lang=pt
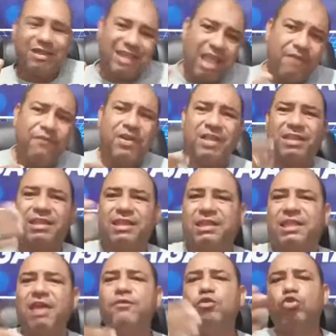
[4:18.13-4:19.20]
Teve,
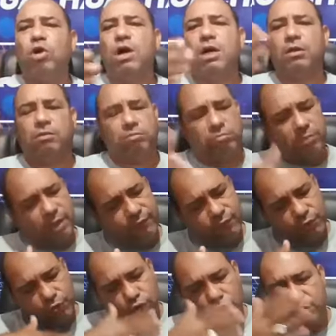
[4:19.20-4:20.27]
teve um joga, teve
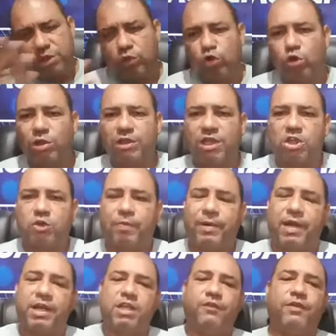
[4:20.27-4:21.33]
uns torcedores do Atlético
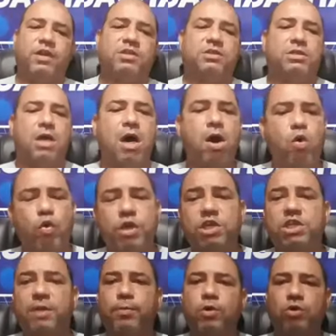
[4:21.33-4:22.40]
Paranaense falando assim: "Não, o
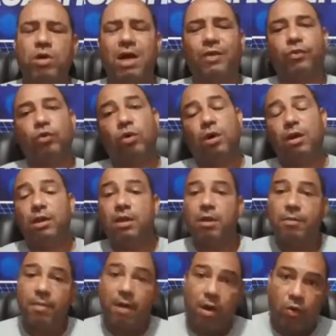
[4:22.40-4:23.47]
Richard é bom jogador,
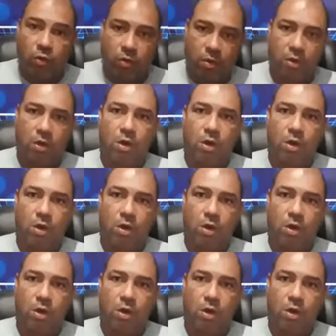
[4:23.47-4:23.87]
irmão.